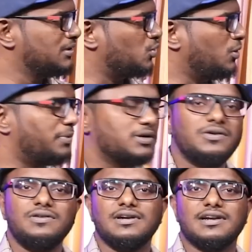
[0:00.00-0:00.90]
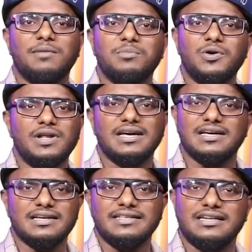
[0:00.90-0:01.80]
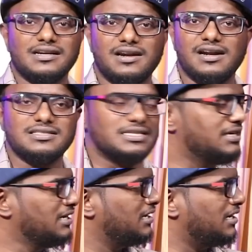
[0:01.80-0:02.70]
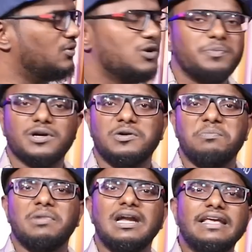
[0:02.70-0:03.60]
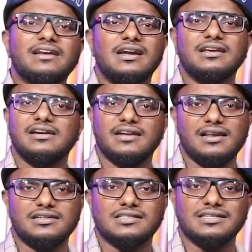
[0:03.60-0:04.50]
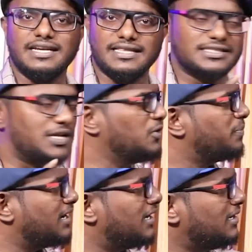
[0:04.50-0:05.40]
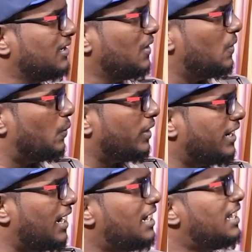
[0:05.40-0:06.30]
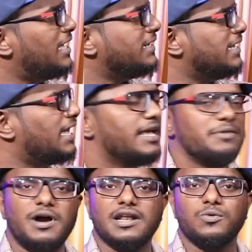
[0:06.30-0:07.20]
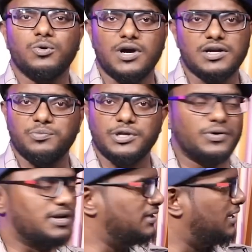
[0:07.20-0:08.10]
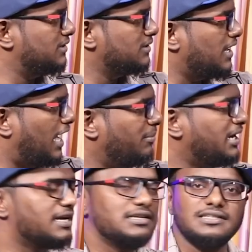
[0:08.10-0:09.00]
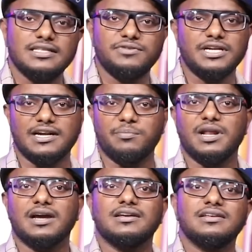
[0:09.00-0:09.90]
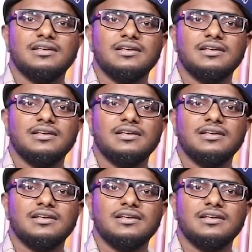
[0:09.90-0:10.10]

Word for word: ஸோ ஒரு பக்கம் நம்மளோட இந்த டெக்னாலஜி இன்னொரு பக்கம் பில்லியன் கணக்கில் டாலர்ஸு இதை செலவு பண்ணால் ஒரு நல்ல ஏஐ மாடலை உருவாக்க முடியுன்றது தான் அமெரிக்கன்ஸ் இது வரைக்கும் நம்பினாங்க